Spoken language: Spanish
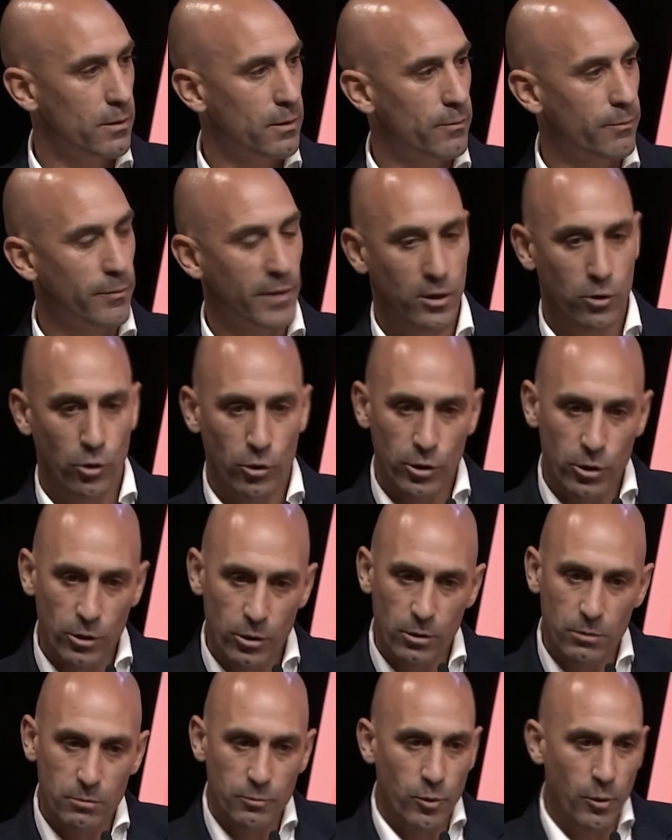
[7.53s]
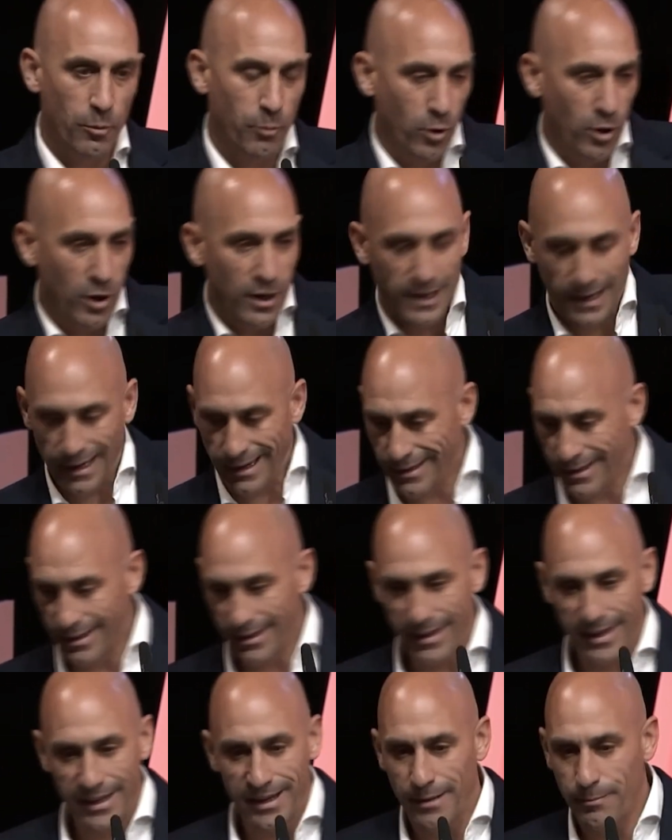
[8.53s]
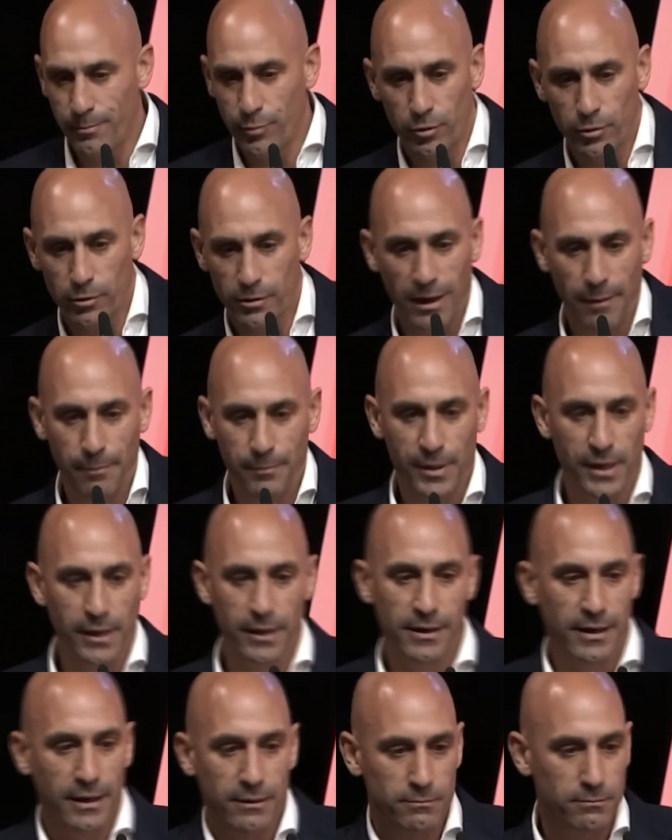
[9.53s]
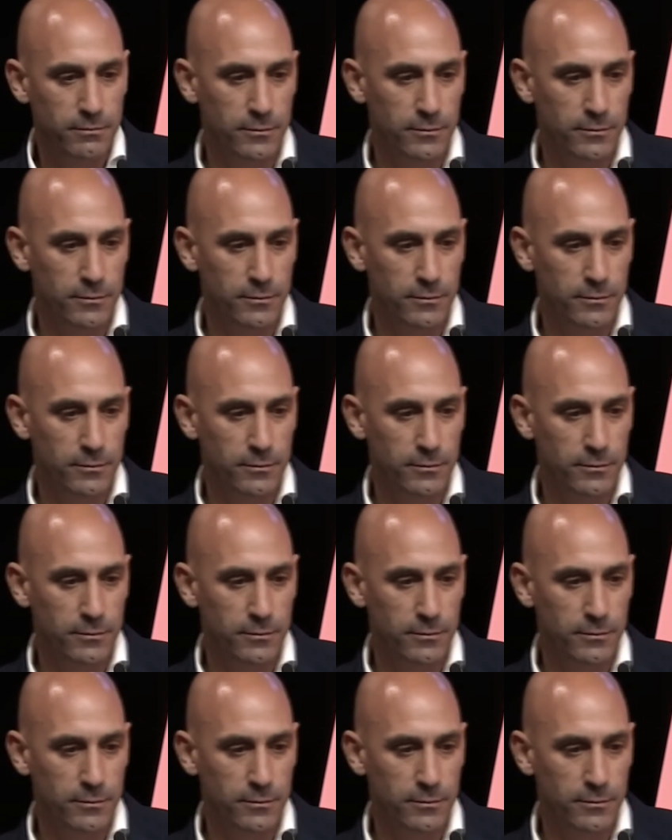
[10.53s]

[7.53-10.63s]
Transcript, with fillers: me cogió pues, por las caderas, por las piernas,